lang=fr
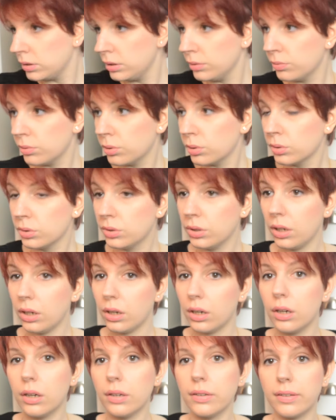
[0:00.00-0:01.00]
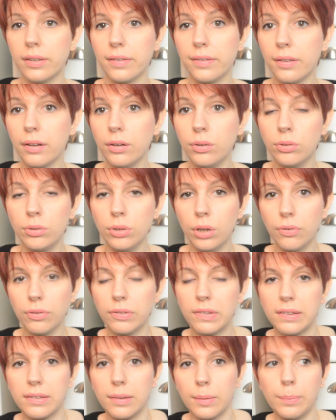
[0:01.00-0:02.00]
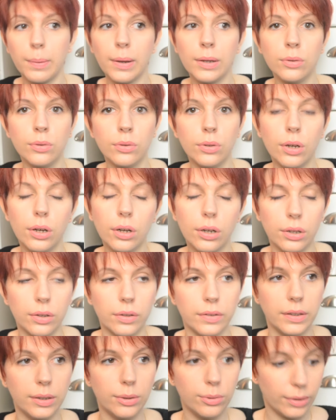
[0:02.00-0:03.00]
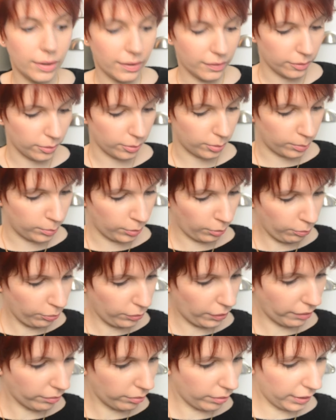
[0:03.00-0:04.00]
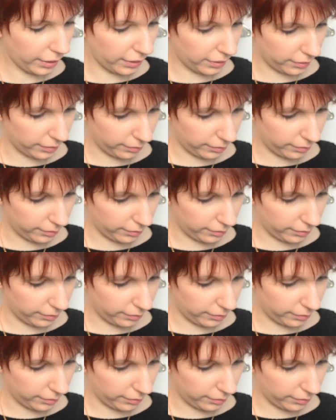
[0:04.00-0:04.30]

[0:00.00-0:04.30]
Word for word: Niveau odeur, ça sent le neuf, ça sent pas une odeur dégueulasse comme on peut avoir